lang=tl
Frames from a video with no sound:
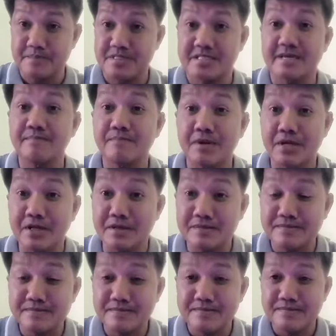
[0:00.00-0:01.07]
Simple.
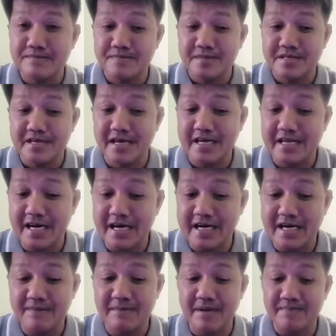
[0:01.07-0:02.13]

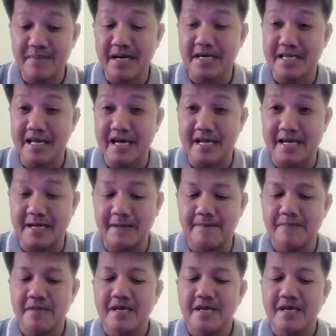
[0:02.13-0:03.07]
Kailangan magpakilala.